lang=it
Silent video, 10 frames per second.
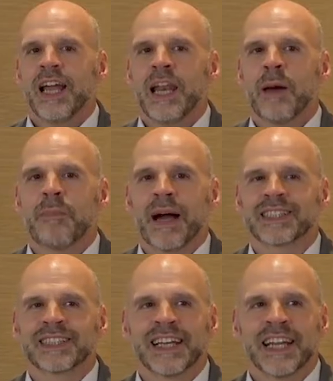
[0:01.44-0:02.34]
La
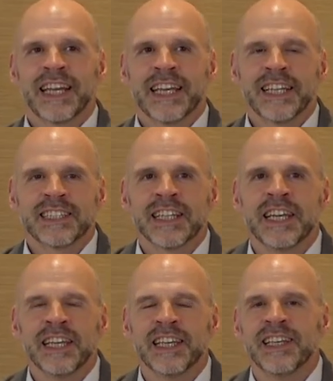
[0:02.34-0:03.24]
pasta, la richiesta
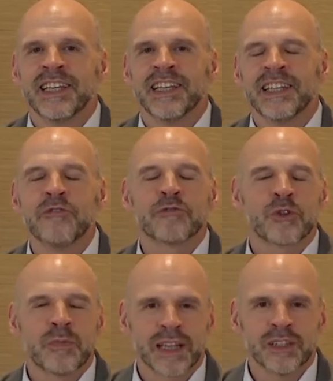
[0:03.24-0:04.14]
dei, dei
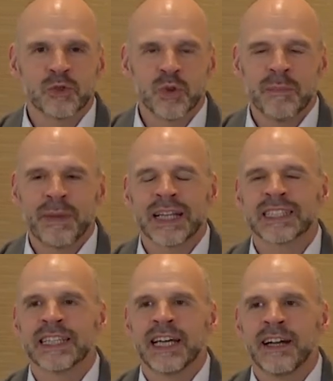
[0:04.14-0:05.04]
formati sulla
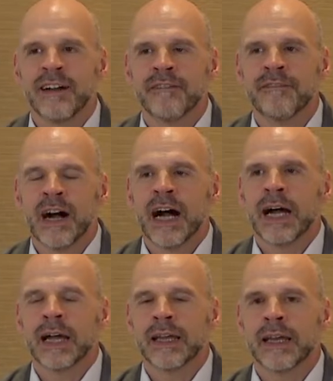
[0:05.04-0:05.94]
pasta
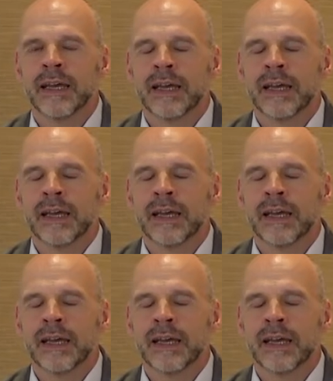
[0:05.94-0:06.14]
va eh,